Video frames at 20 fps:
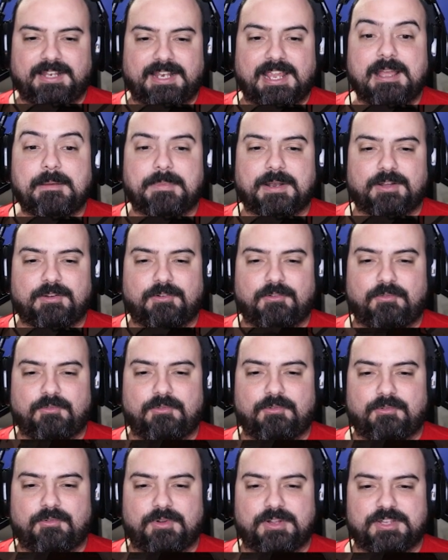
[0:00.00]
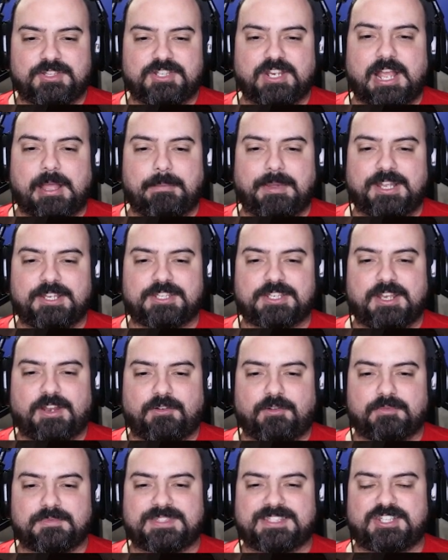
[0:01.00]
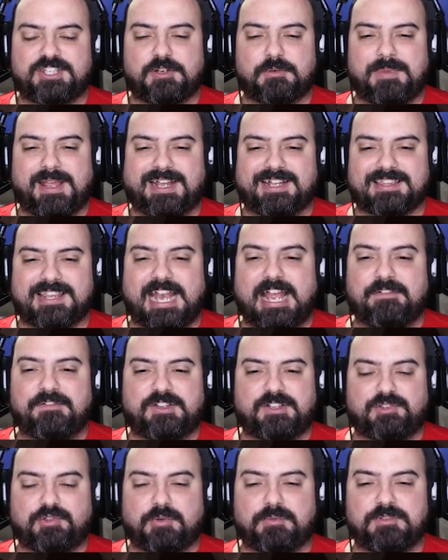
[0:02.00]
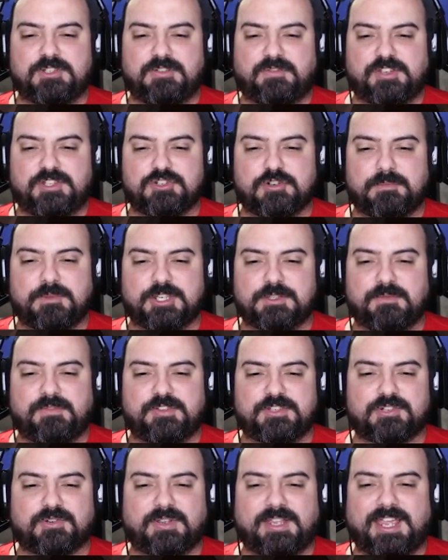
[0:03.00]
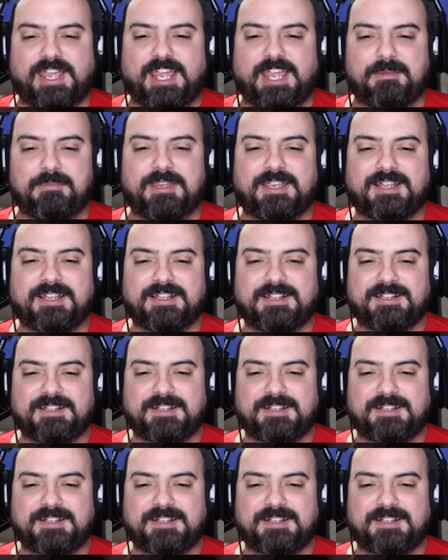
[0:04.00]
Lembra o, o antigamente, né? Quando tinha no Mega Drive, todo mundo dividia o mesmo videogame.